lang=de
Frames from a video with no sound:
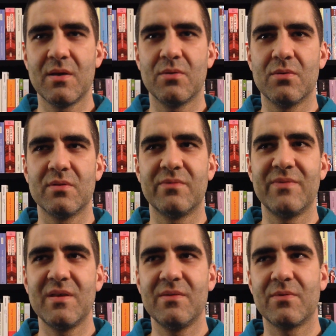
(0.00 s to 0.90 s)
und
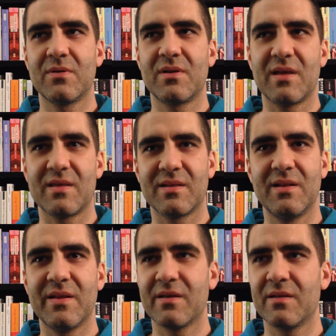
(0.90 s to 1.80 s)
wie würde es
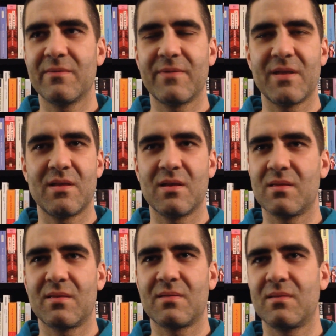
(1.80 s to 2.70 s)
klingen, wenn
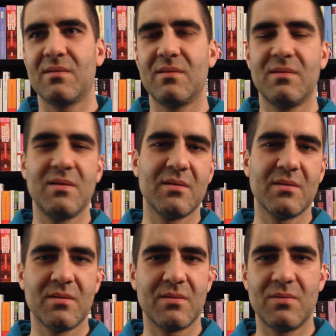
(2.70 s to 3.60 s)
jetzt
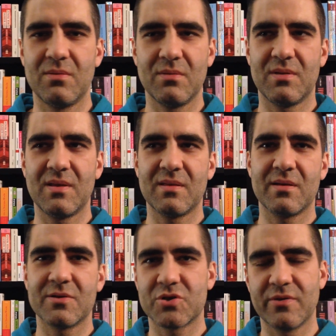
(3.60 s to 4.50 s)
diese,
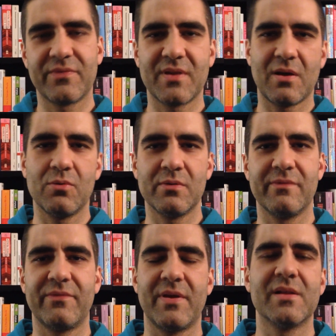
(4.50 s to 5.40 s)
dieser Stift nach unten
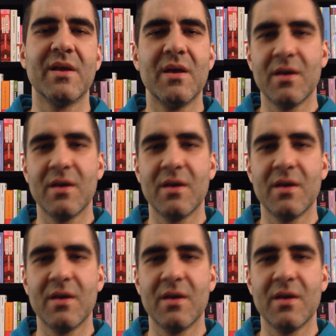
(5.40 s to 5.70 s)
fällt.